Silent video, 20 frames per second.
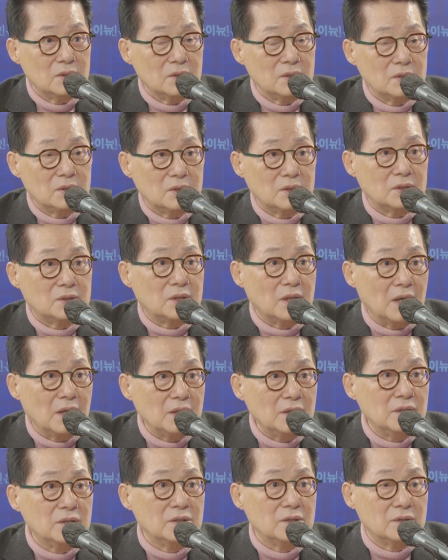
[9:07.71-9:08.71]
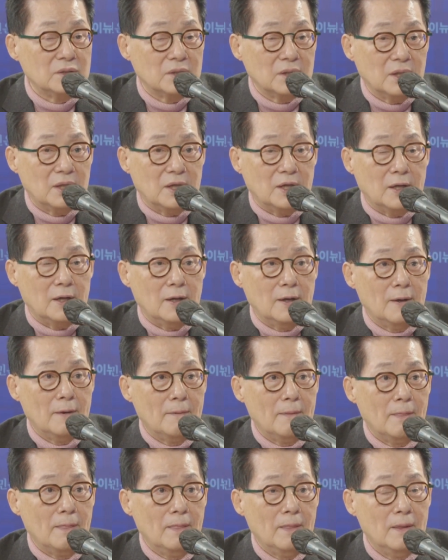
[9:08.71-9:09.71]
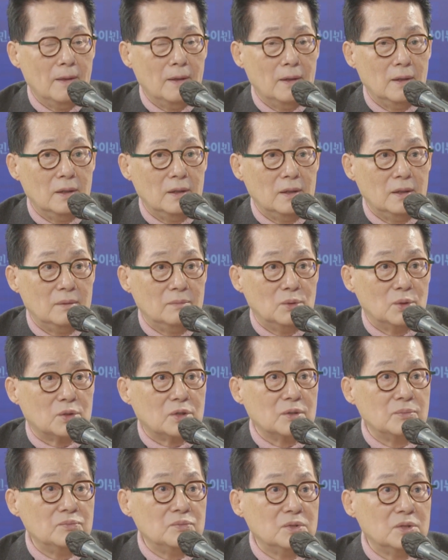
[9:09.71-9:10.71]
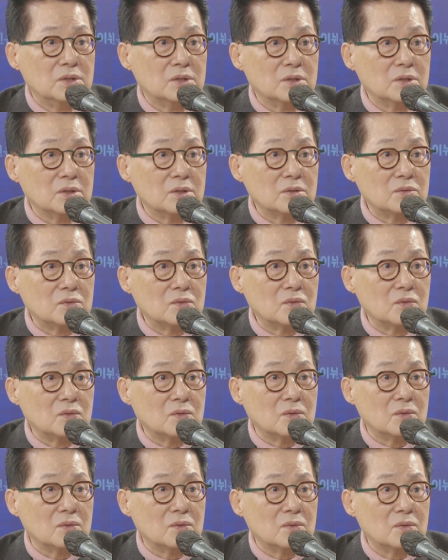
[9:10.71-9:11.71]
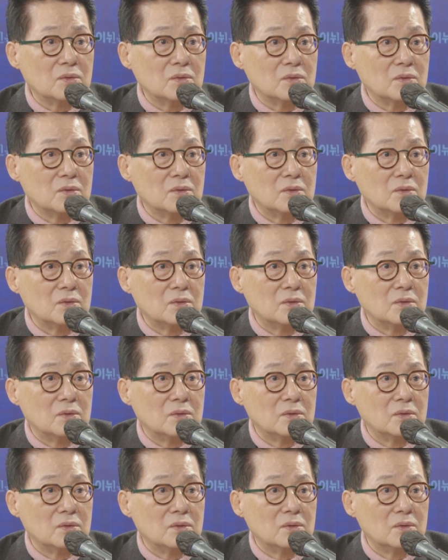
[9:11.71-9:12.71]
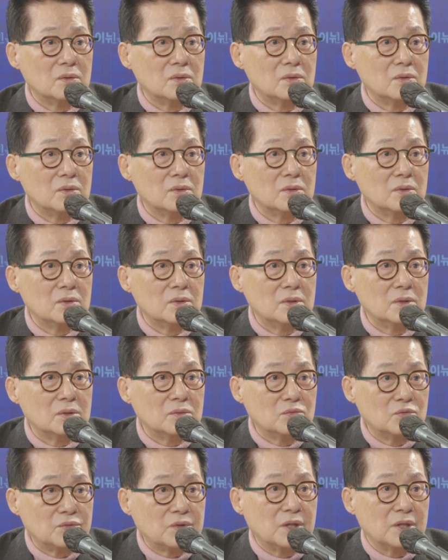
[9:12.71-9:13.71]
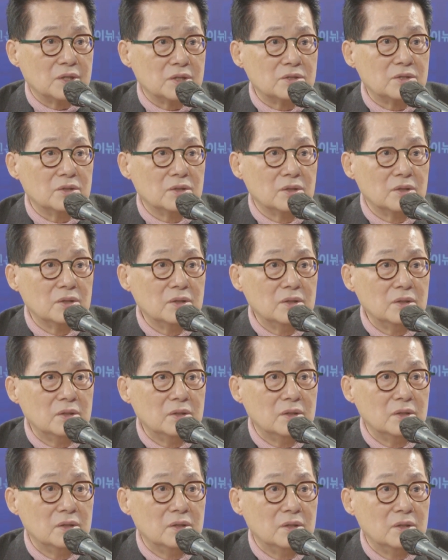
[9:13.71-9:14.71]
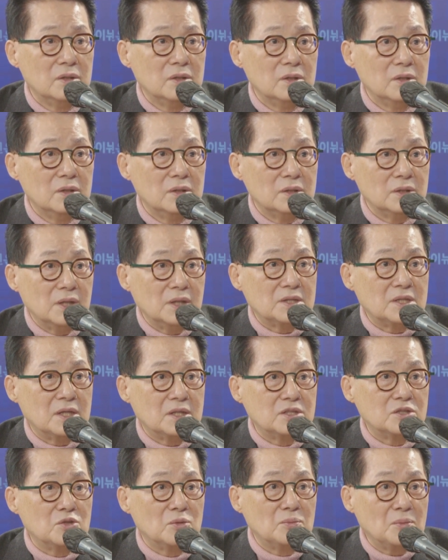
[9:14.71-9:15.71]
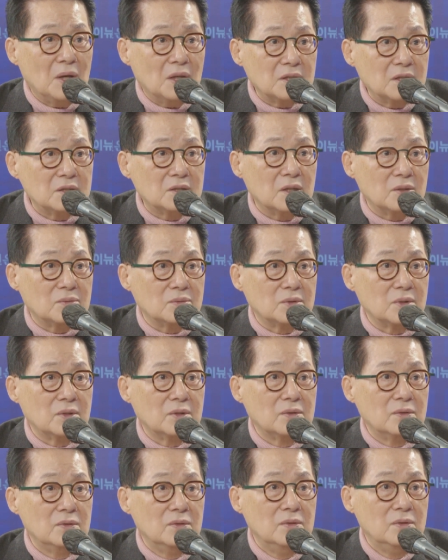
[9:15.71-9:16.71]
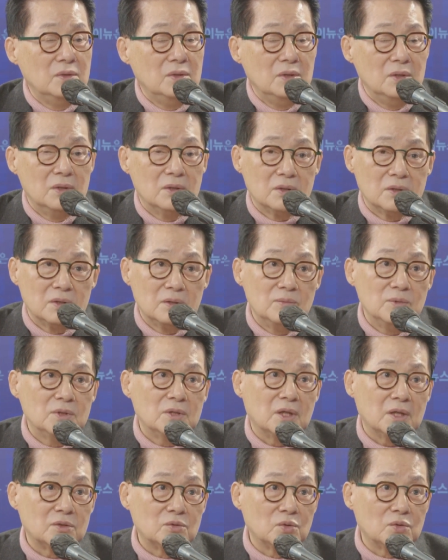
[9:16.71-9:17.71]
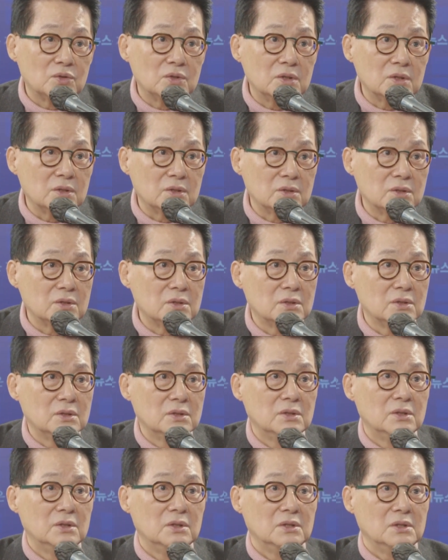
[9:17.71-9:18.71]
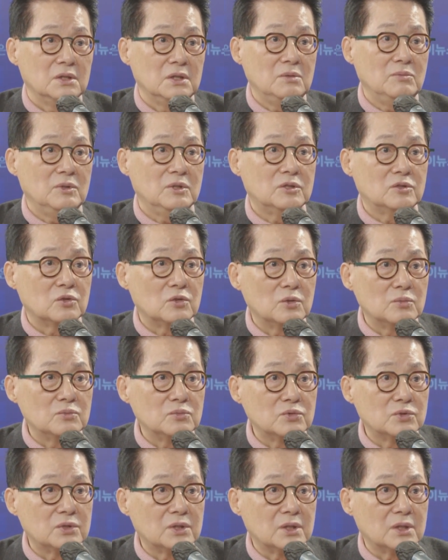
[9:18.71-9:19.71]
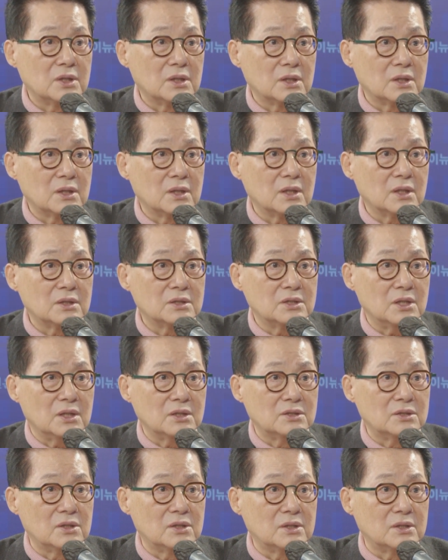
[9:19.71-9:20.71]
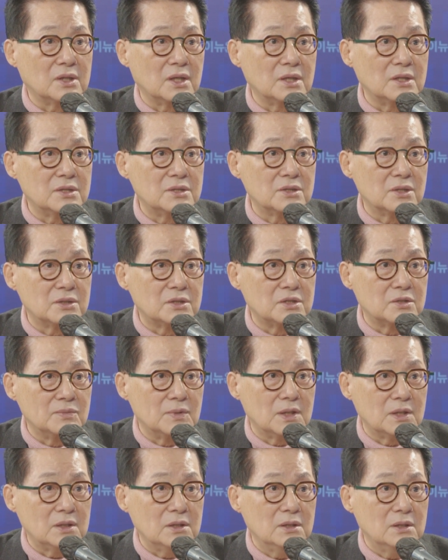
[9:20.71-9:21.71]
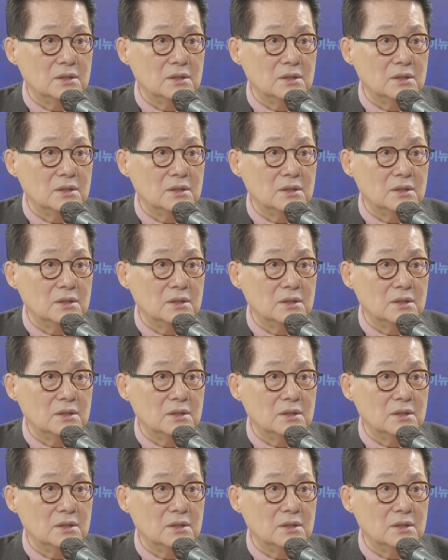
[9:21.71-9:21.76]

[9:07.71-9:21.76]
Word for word: 음. 돼 있는데 뭐 금년 또 어, 국회에서 예산이 좀 깎였다고 그래요. 네네. 그러면 대통령은 이미 드론 부대가 창설돼 있었지만은